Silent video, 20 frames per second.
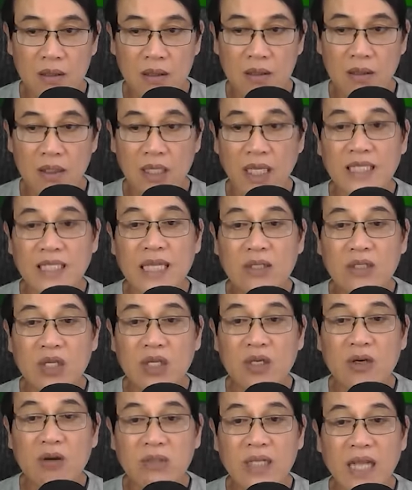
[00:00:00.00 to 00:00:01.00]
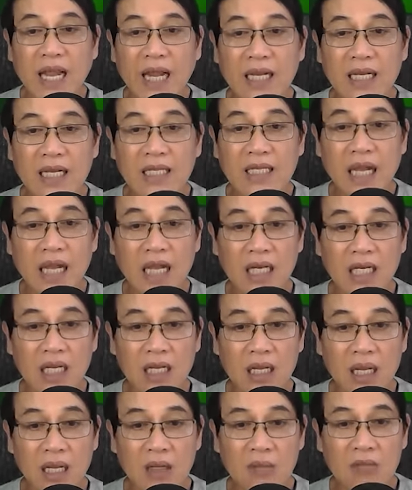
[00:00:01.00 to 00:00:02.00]
Vậy sao chị không tán anh ta
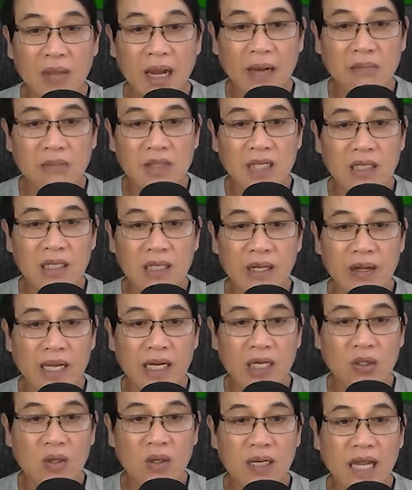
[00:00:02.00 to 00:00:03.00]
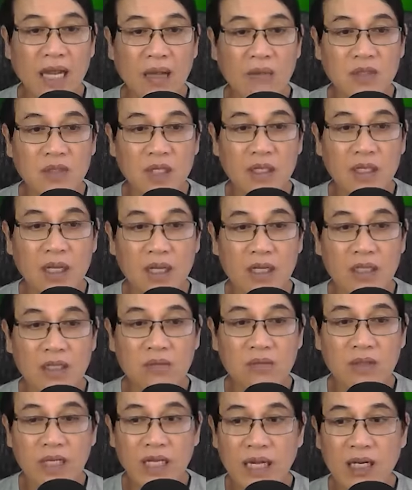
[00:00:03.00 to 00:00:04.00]
đi, bám dính theo anh tôi làm gì,
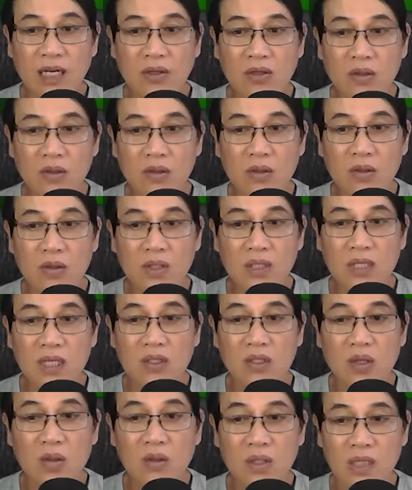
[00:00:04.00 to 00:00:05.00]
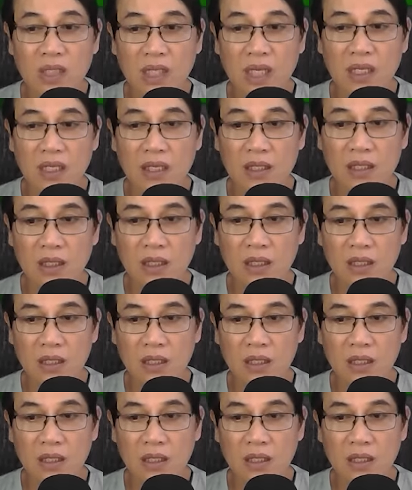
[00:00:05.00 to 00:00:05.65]
trong khi anh tôi luôn từ chối chị.